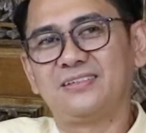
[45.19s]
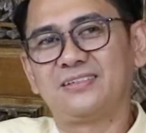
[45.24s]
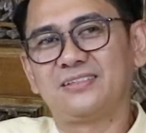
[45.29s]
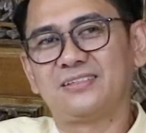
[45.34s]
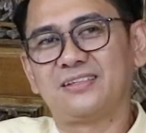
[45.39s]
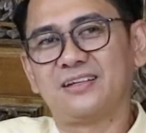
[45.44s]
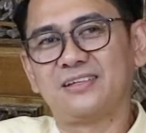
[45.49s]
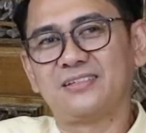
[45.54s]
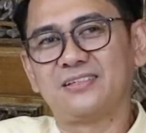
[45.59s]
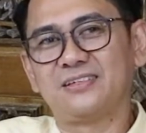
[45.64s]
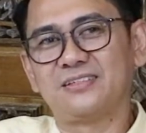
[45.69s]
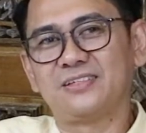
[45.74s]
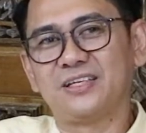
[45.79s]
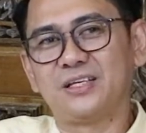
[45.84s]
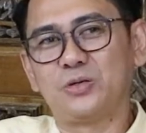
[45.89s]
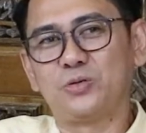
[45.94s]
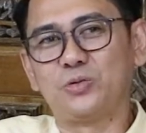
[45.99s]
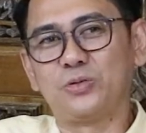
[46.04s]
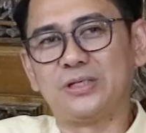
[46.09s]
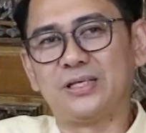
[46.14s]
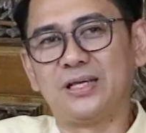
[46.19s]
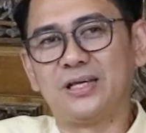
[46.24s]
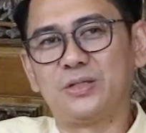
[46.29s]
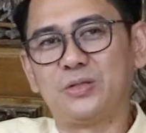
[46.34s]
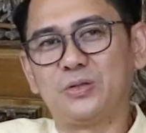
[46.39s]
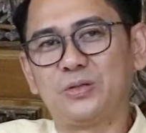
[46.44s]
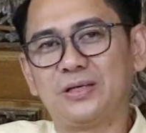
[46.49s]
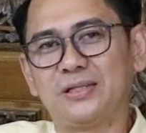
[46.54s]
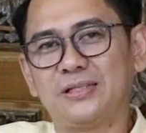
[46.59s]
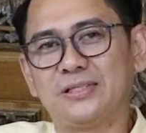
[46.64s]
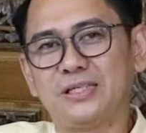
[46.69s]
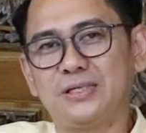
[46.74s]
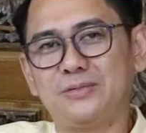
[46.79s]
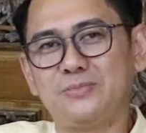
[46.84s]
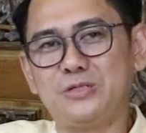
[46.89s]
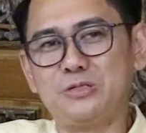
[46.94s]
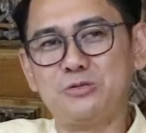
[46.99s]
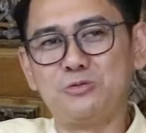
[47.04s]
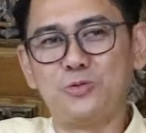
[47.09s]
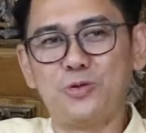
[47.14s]
setelah selesai kuliah itu kan saya
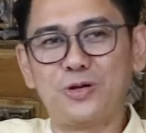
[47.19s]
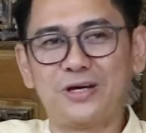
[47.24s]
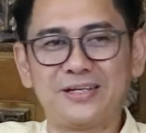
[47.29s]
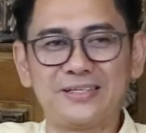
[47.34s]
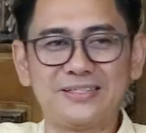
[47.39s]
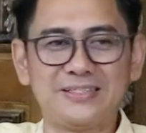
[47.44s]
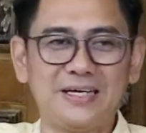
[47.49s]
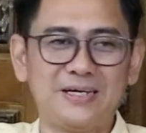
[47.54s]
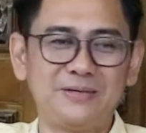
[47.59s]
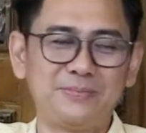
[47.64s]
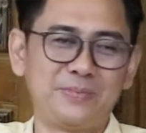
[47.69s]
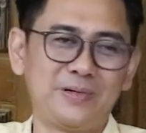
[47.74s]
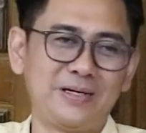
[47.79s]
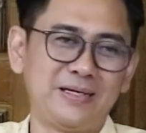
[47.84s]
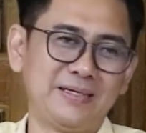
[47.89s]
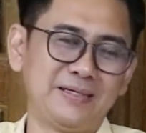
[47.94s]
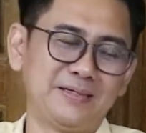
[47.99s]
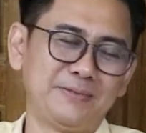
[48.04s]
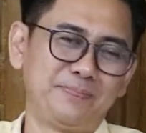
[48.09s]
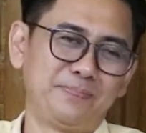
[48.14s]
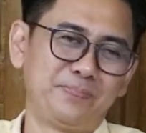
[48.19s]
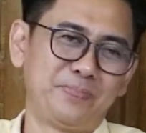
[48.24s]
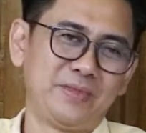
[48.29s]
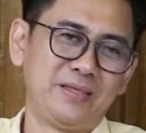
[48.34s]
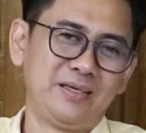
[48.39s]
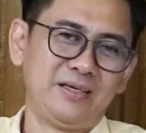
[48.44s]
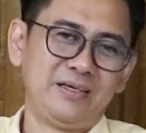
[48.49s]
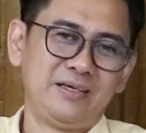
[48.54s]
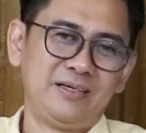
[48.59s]
bingung mau kerja apa ya. Mm -hmm.